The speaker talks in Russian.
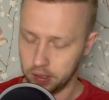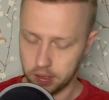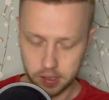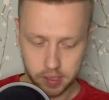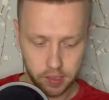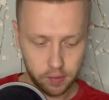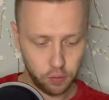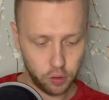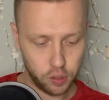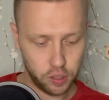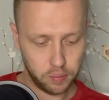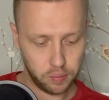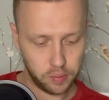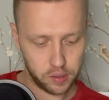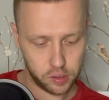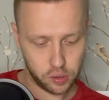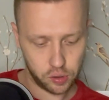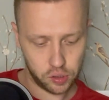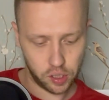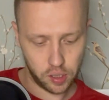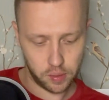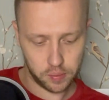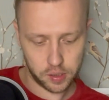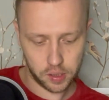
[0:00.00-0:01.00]
сегодня мы
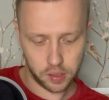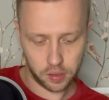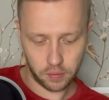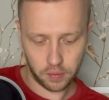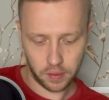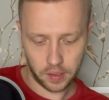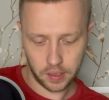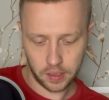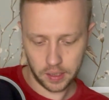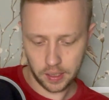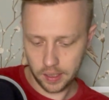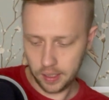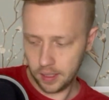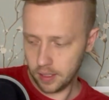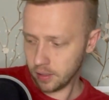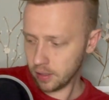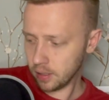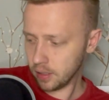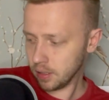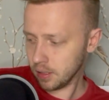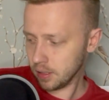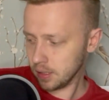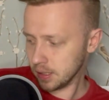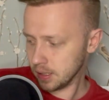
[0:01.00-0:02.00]
изучаем слова here
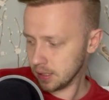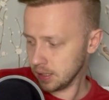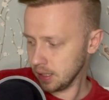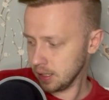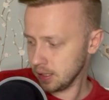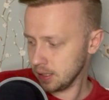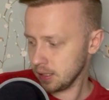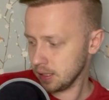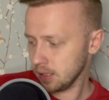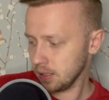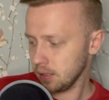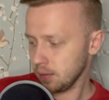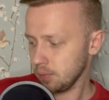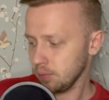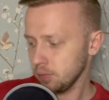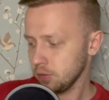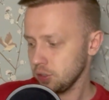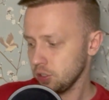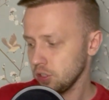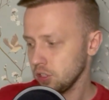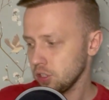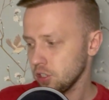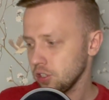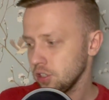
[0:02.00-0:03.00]
здесь,
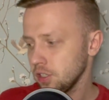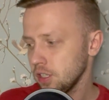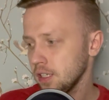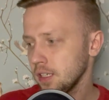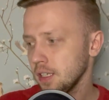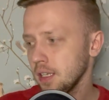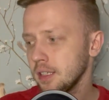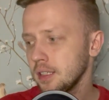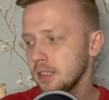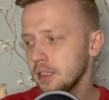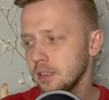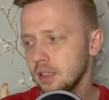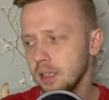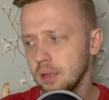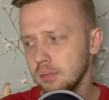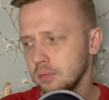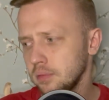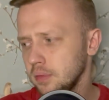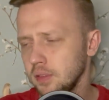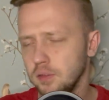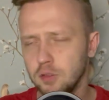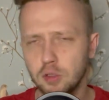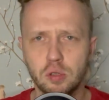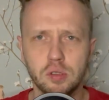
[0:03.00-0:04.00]
через 60, там,
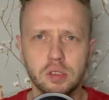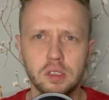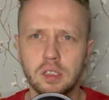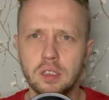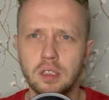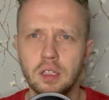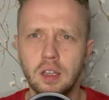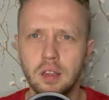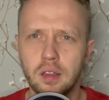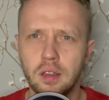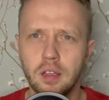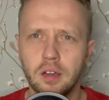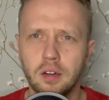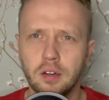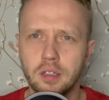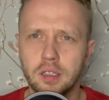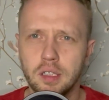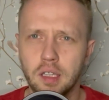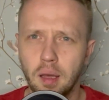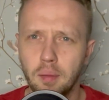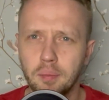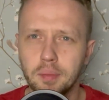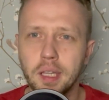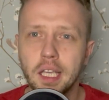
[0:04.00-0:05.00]
90 дней there,
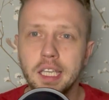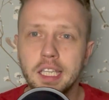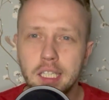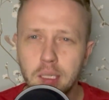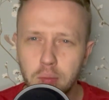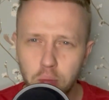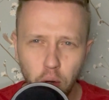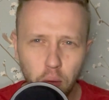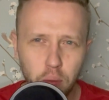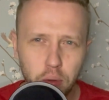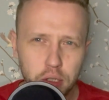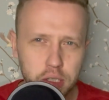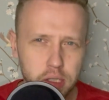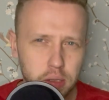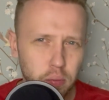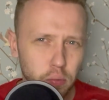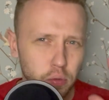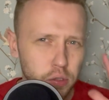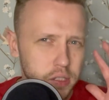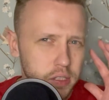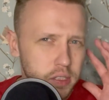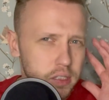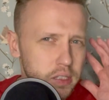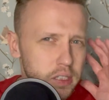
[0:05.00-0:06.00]
там. Таким образом
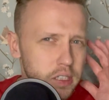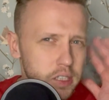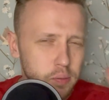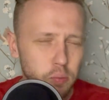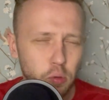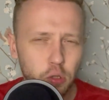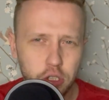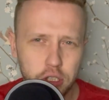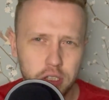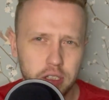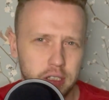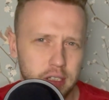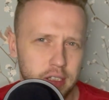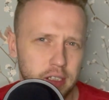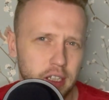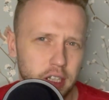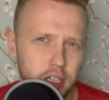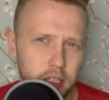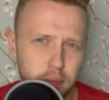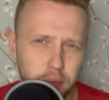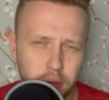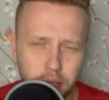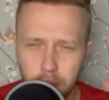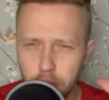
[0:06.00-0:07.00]
мозг не сможет их
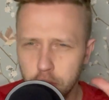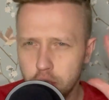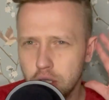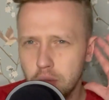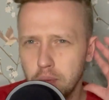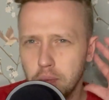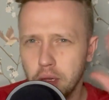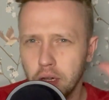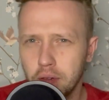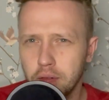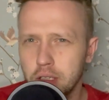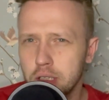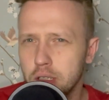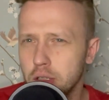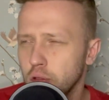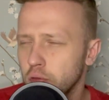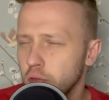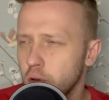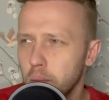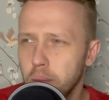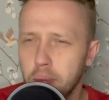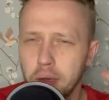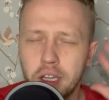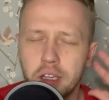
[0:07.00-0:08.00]
склеить, потому что первое слово
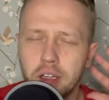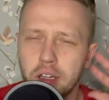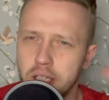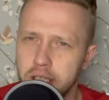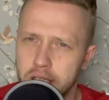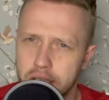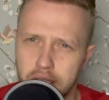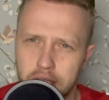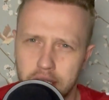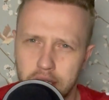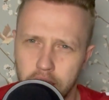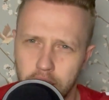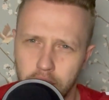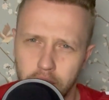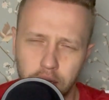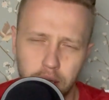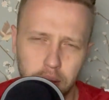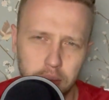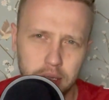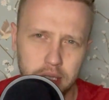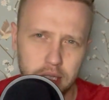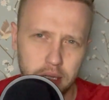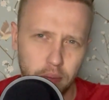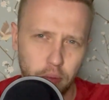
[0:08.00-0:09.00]
он прекрасно за это
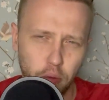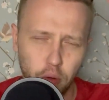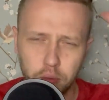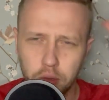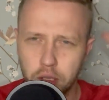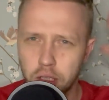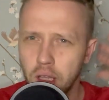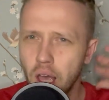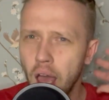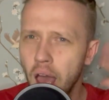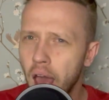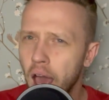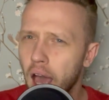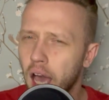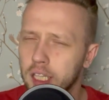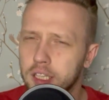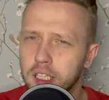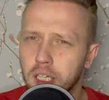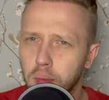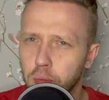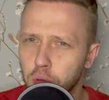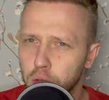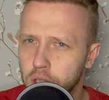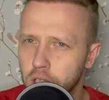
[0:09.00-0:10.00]
время запомнит,
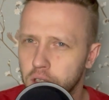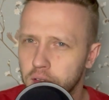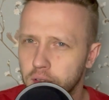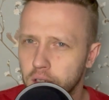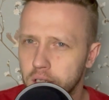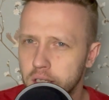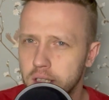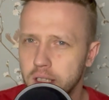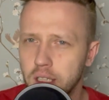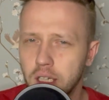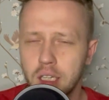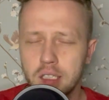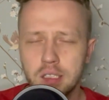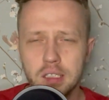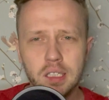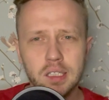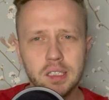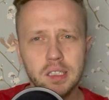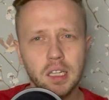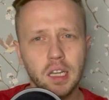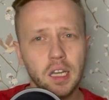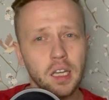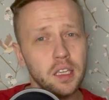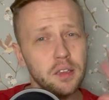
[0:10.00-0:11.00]
отработает в разных
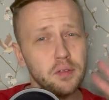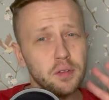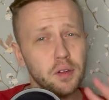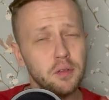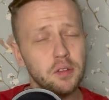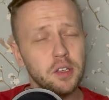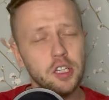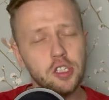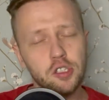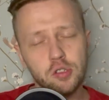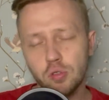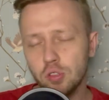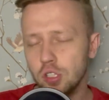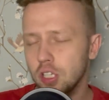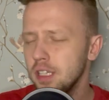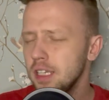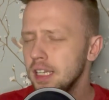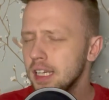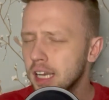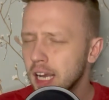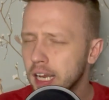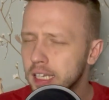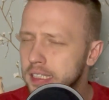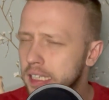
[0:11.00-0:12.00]
контекстах, и вы в речи уже
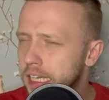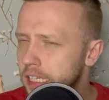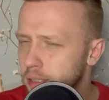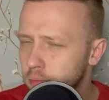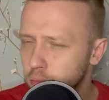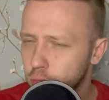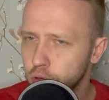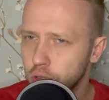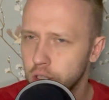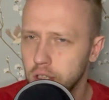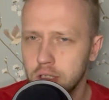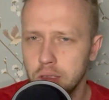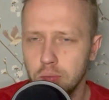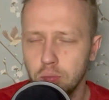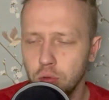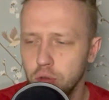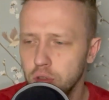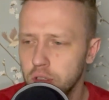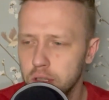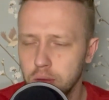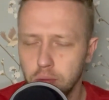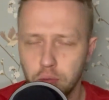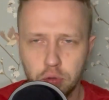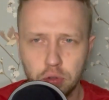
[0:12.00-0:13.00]
никогда не будете,
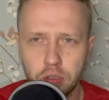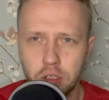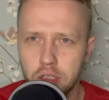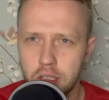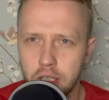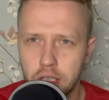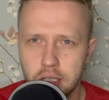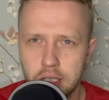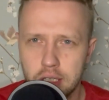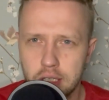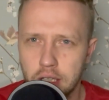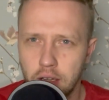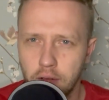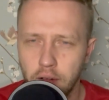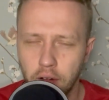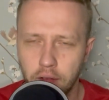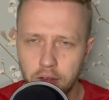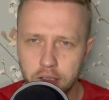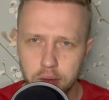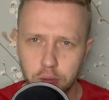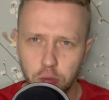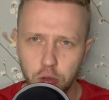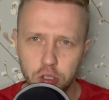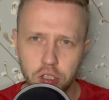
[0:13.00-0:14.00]
будете путать эти слова.
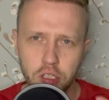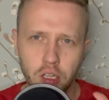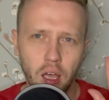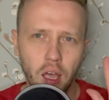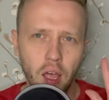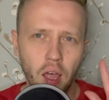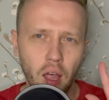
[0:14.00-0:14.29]
Возможно,